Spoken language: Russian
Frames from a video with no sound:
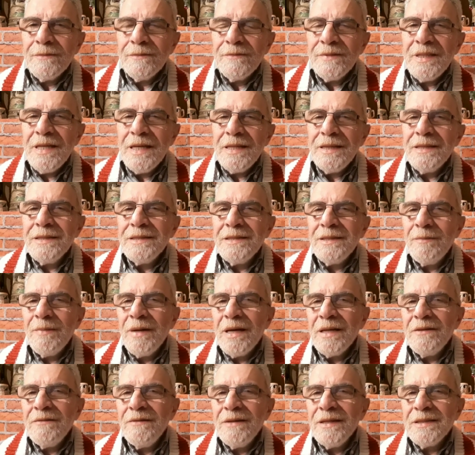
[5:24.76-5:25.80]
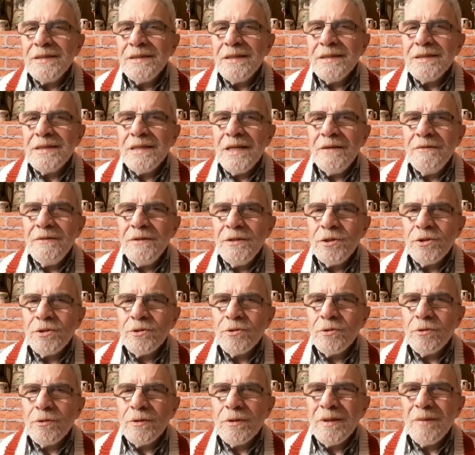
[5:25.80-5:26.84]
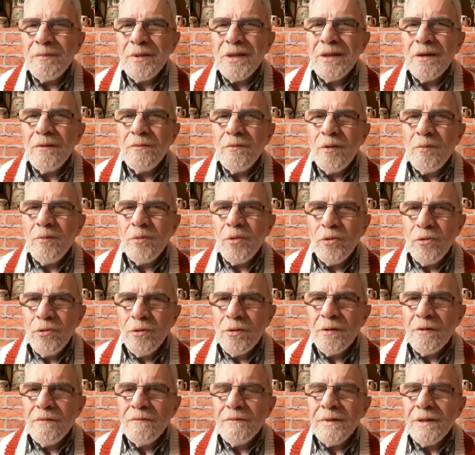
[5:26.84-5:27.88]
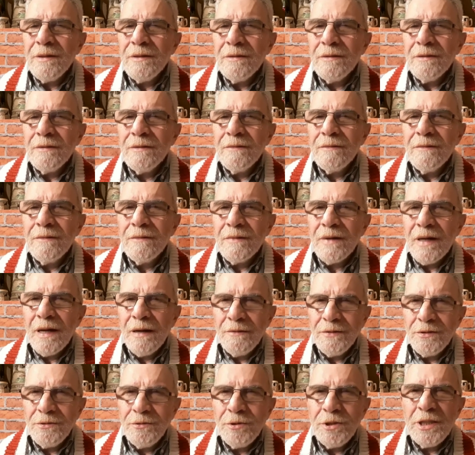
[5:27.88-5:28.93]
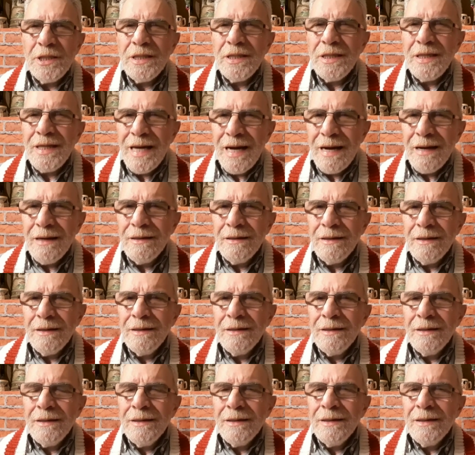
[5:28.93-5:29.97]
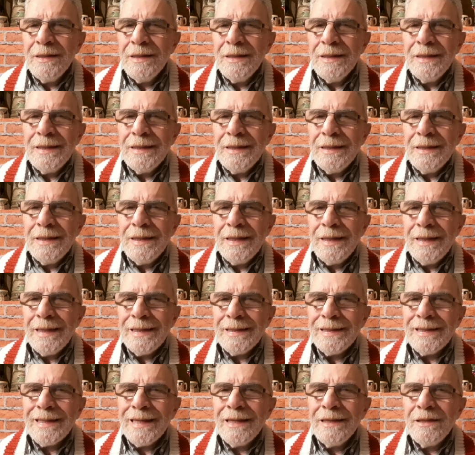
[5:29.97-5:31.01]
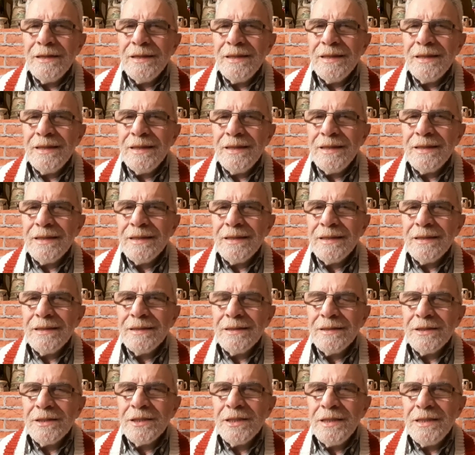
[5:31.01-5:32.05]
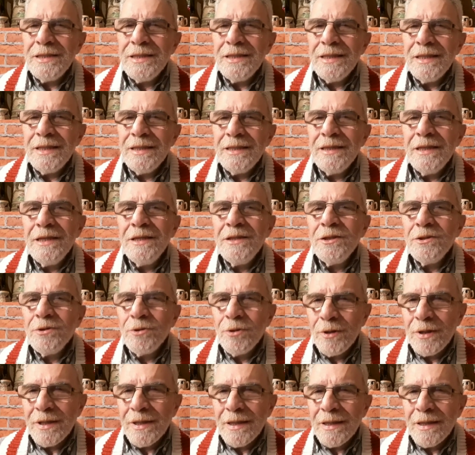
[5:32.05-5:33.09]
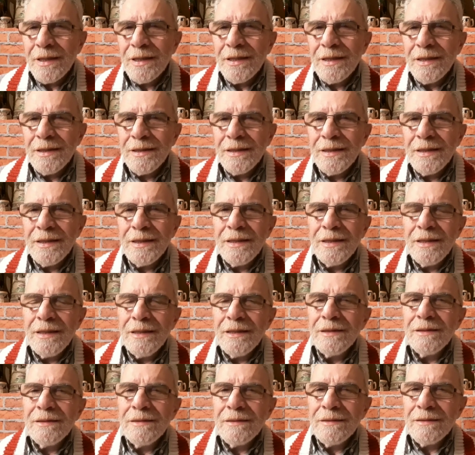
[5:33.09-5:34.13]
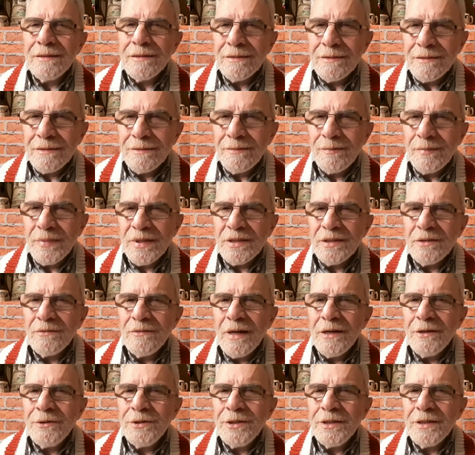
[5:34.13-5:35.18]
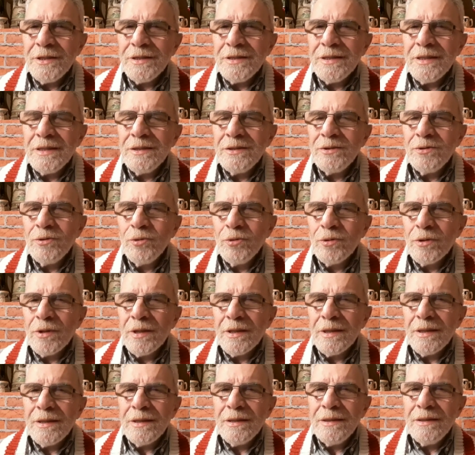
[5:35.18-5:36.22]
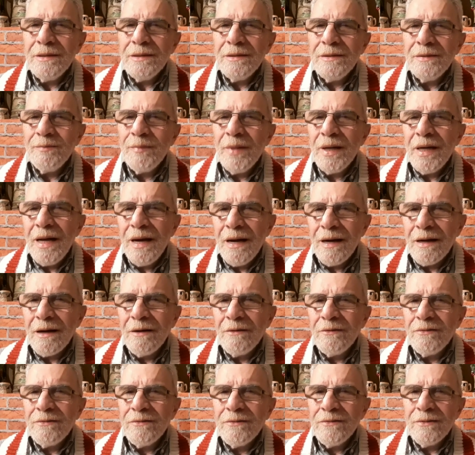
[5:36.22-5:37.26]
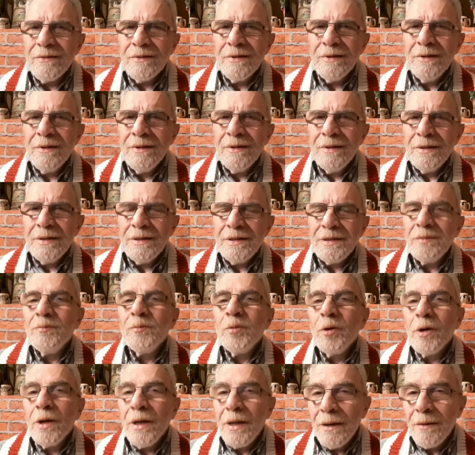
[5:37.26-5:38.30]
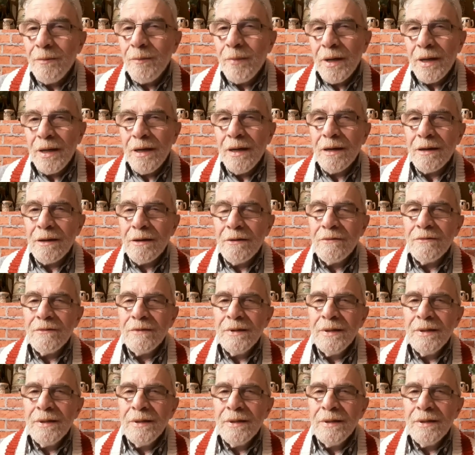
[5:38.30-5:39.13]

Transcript: взять на себя ответственность, заявить, что на бытовом уровне, в крайнем случае я, от коренных жителей, да и не только коренных, и от э, проживающих здесь турок и поляков, тем более поляков,